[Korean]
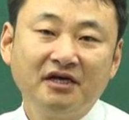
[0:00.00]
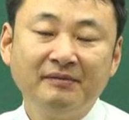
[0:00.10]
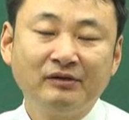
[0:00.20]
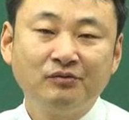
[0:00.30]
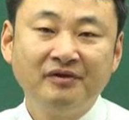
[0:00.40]

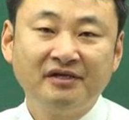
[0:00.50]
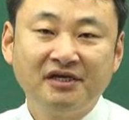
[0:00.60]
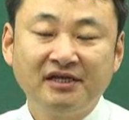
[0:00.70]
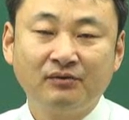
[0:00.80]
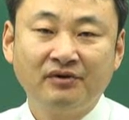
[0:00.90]
일반 국민의
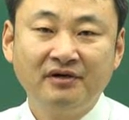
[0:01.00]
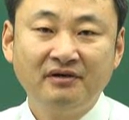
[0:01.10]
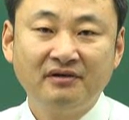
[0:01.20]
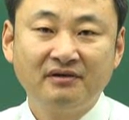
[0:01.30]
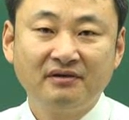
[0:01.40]

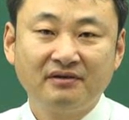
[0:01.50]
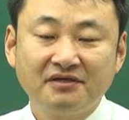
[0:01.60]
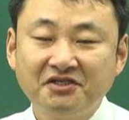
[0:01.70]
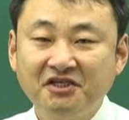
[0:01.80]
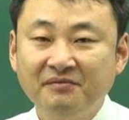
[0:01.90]
재산권을
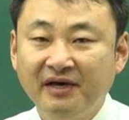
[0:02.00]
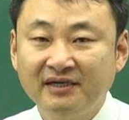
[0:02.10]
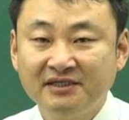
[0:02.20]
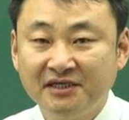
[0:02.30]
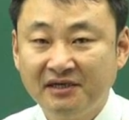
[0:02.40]

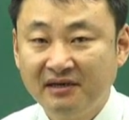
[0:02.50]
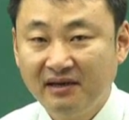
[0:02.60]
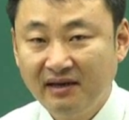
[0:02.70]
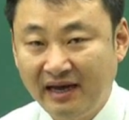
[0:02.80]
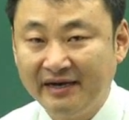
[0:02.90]
침해하지
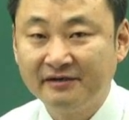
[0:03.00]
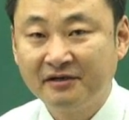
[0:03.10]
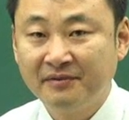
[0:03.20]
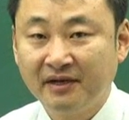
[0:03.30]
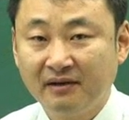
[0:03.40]
않을
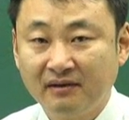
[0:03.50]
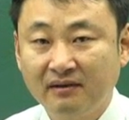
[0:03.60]
겁니다.